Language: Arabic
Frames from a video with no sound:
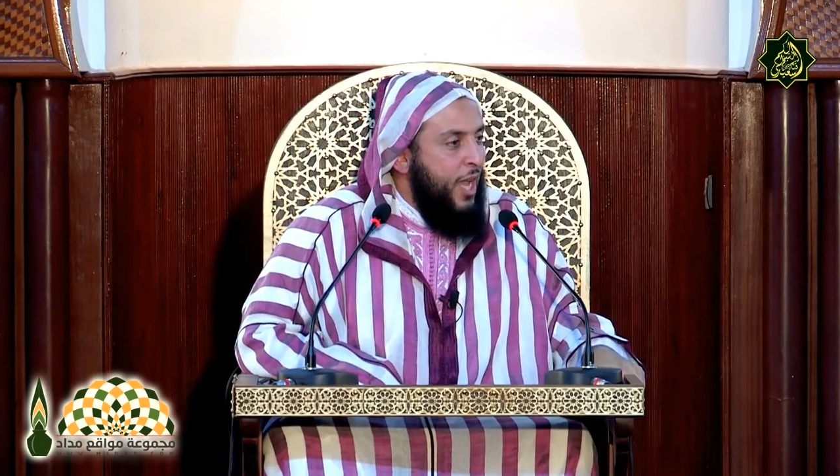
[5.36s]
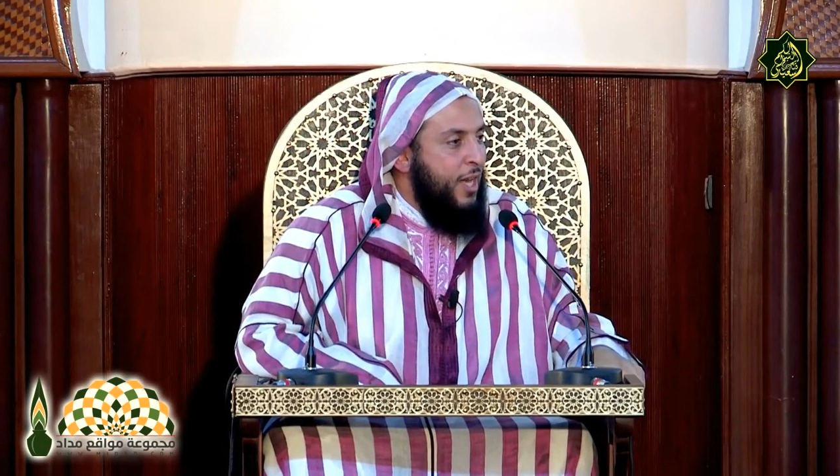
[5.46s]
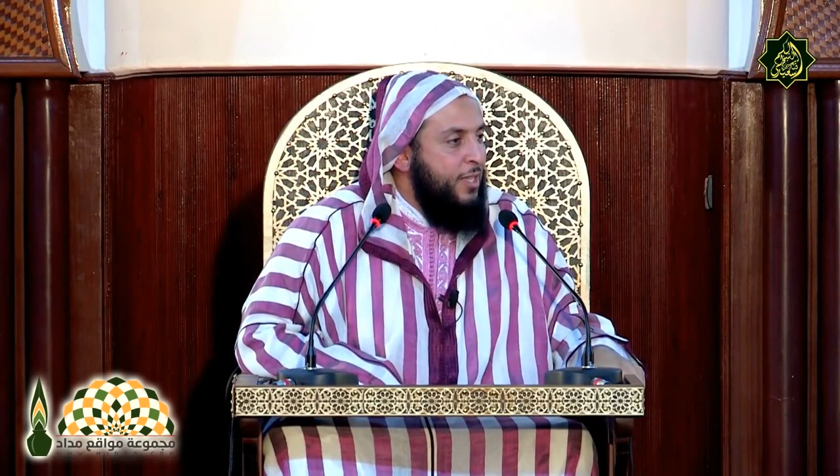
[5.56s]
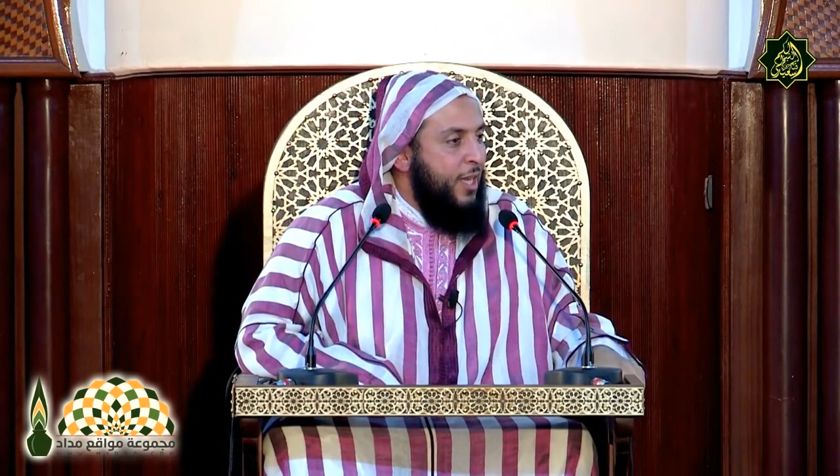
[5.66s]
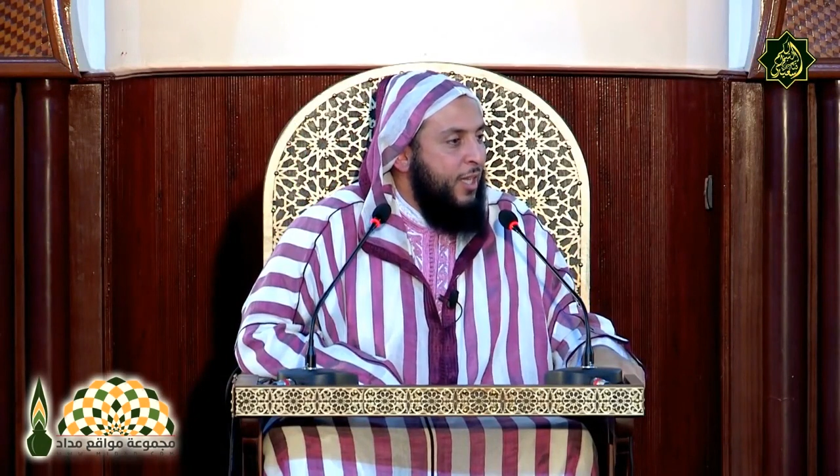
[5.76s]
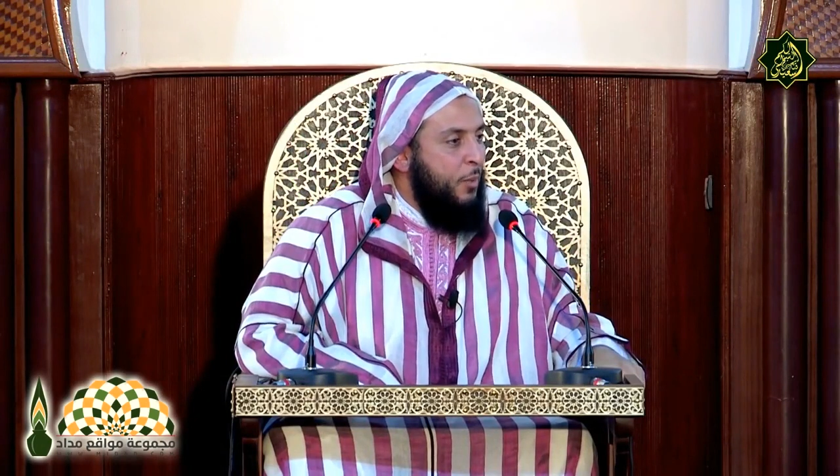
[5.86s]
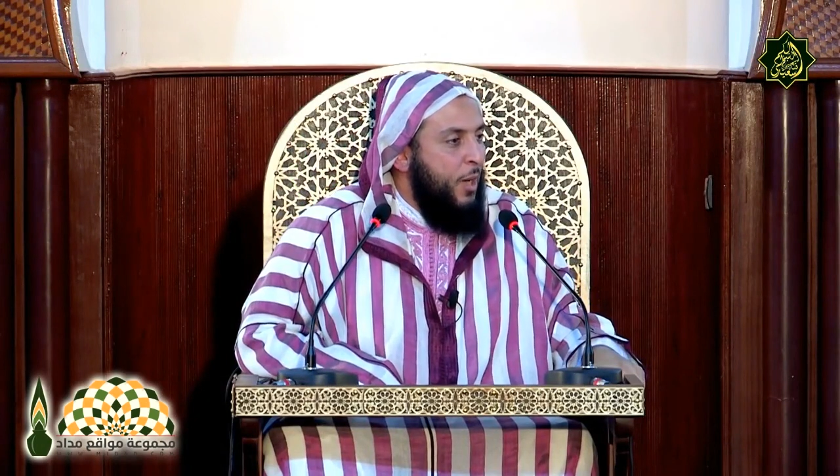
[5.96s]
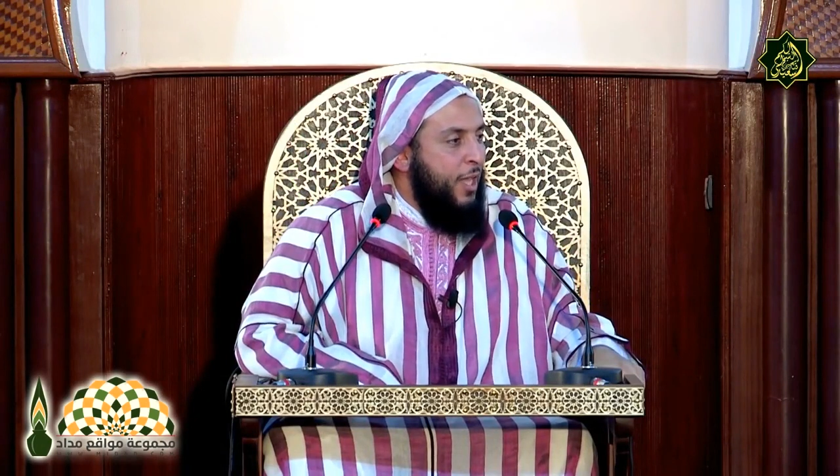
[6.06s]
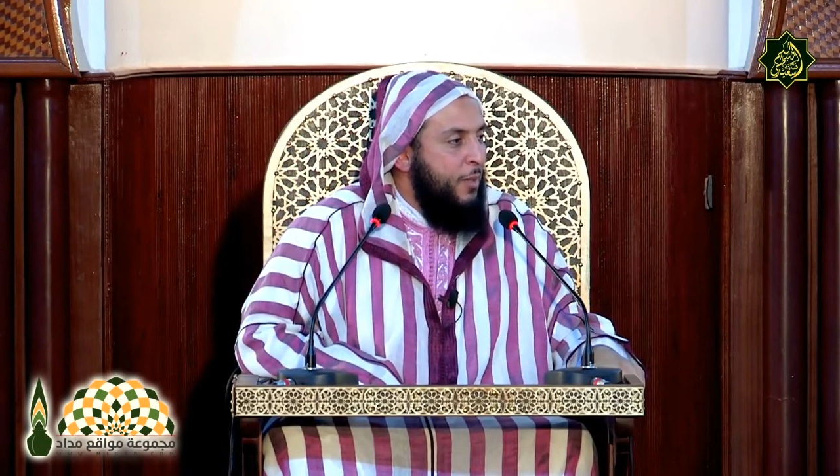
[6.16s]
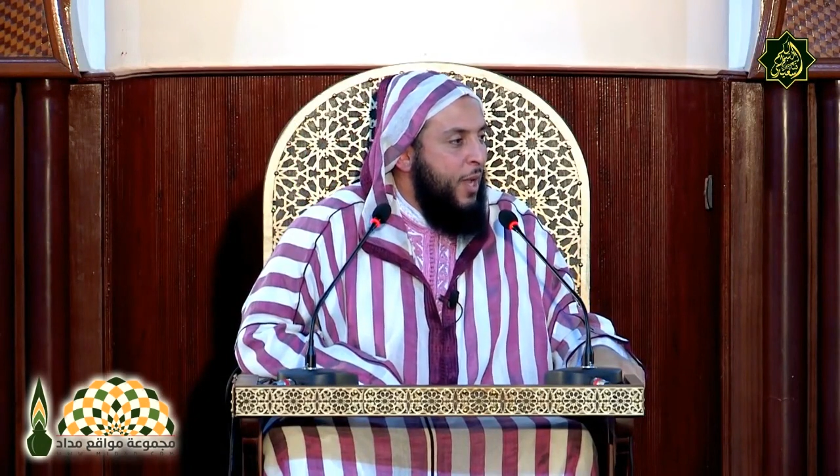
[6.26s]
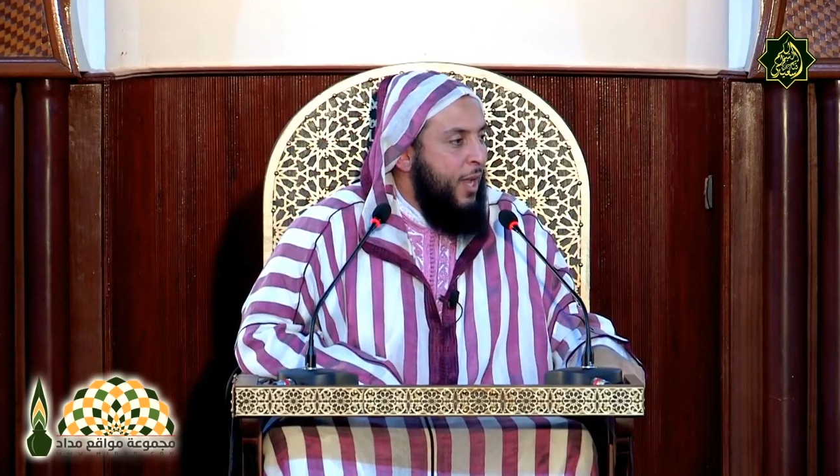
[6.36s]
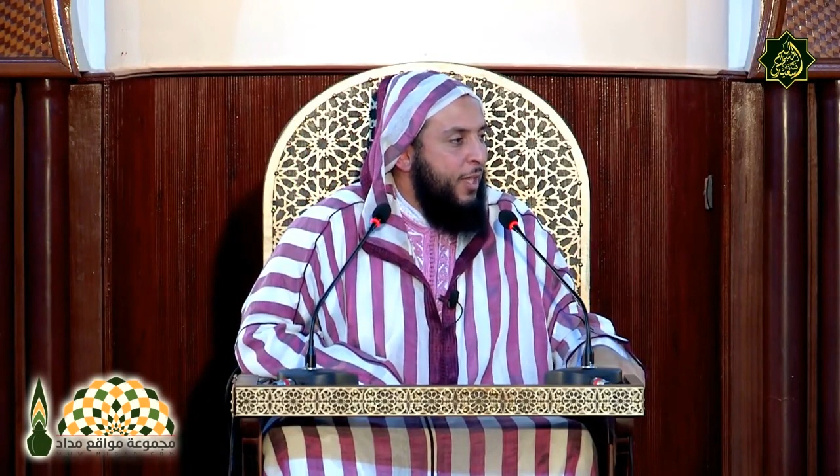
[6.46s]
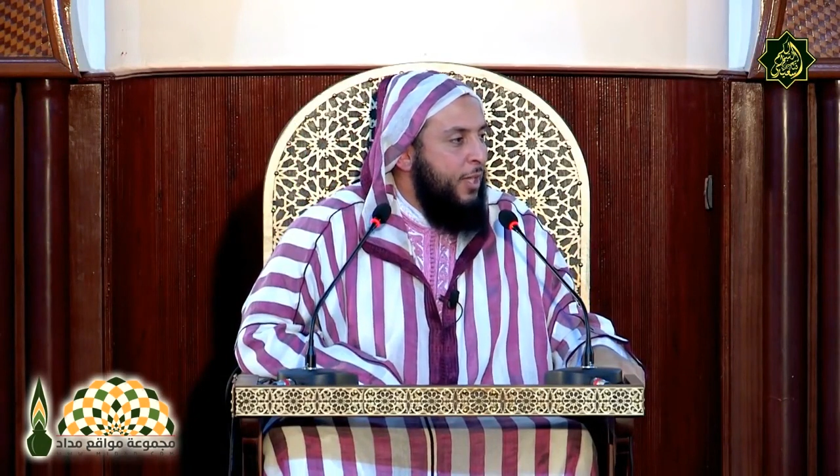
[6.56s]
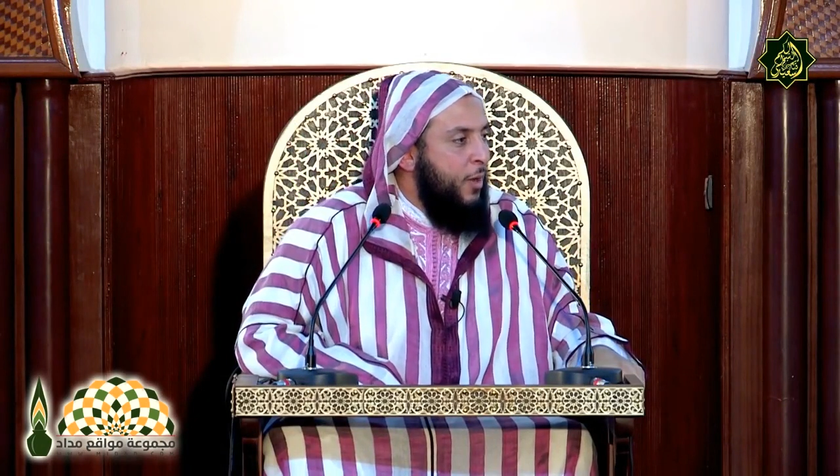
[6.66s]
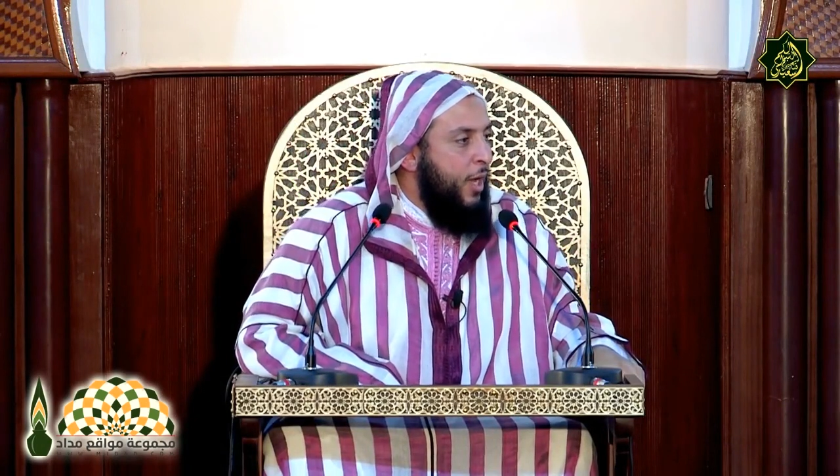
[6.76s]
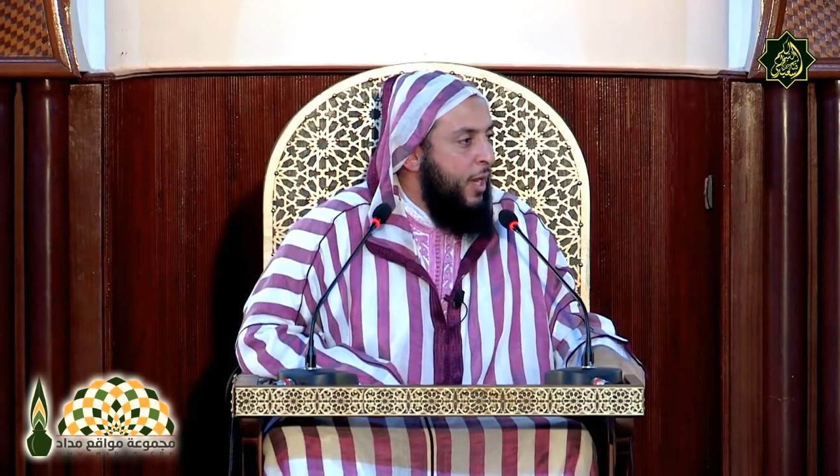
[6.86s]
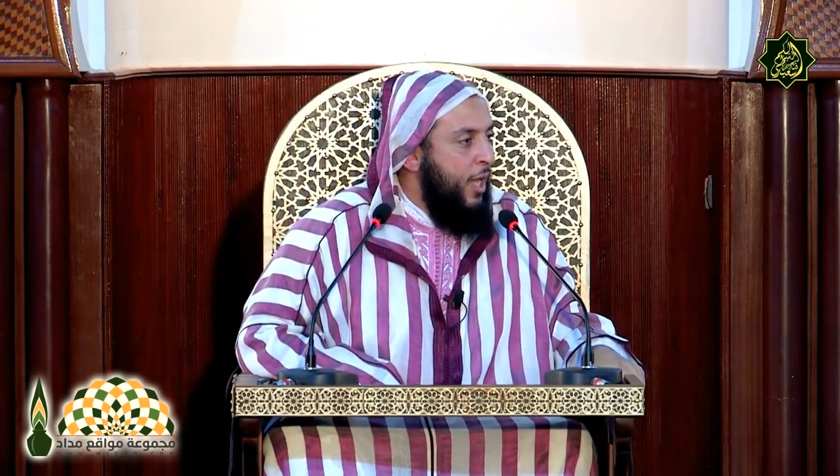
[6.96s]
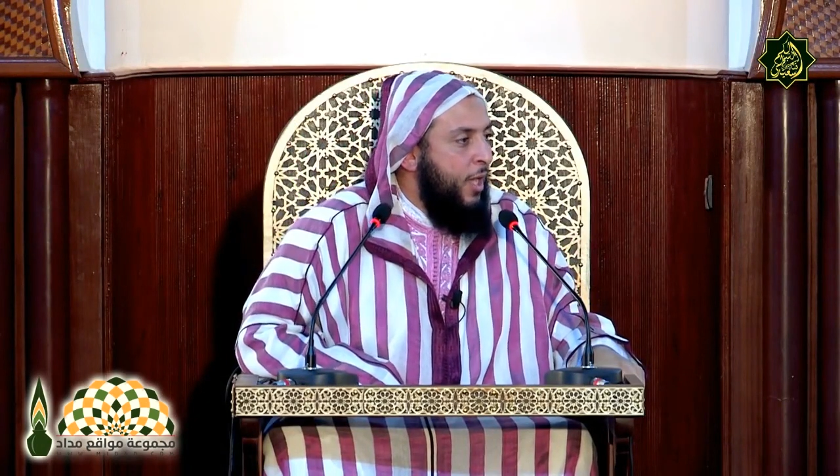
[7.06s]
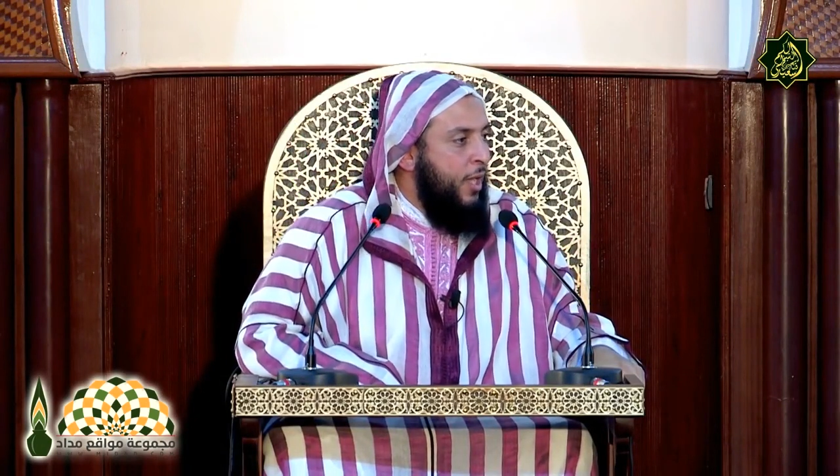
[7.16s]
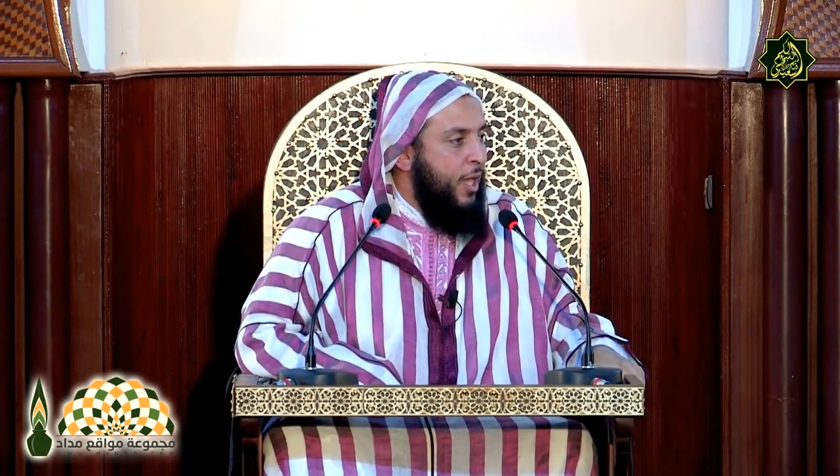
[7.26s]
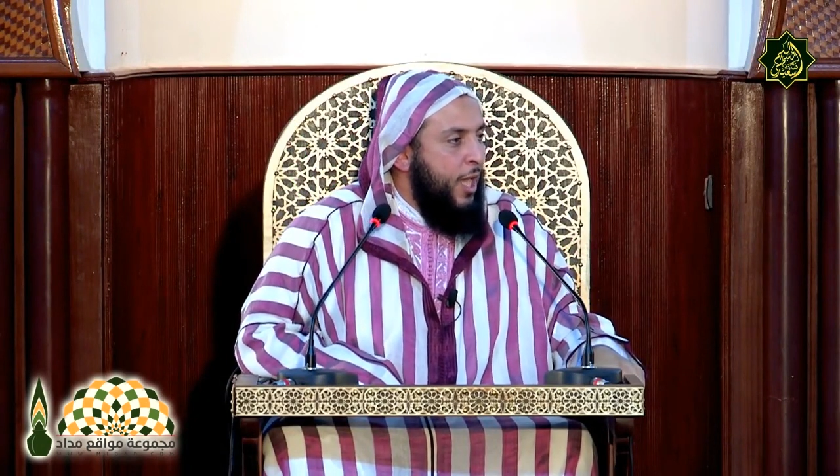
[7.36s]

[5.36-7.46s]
على لسان إبراهيم عليه وعلى